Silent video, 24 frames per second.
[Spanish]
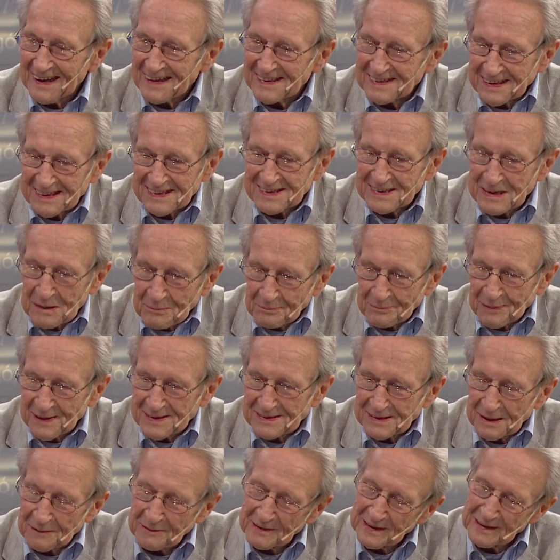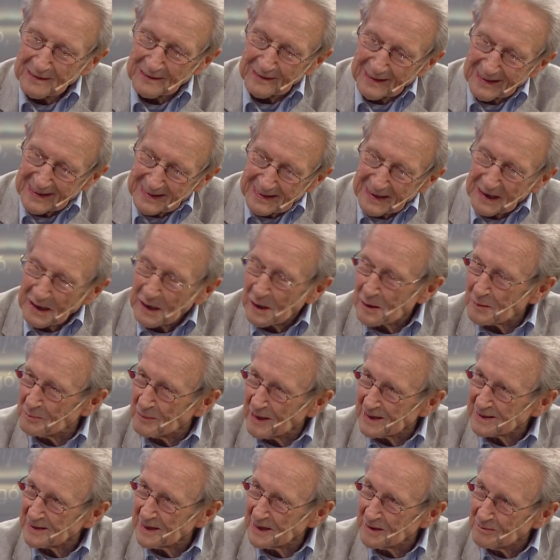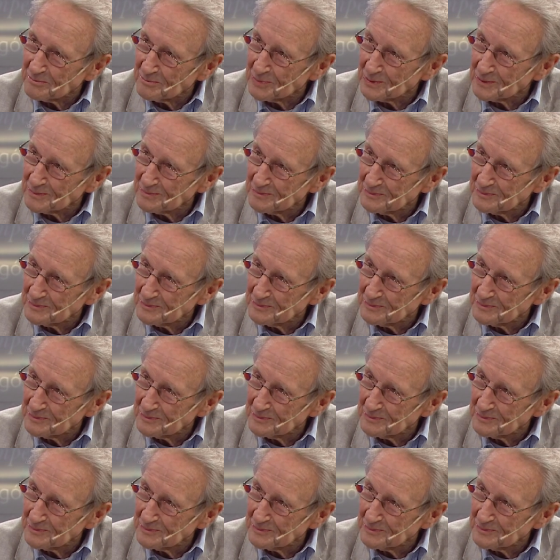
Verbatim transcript: decir, siempre he sabido retirarme a tiempo.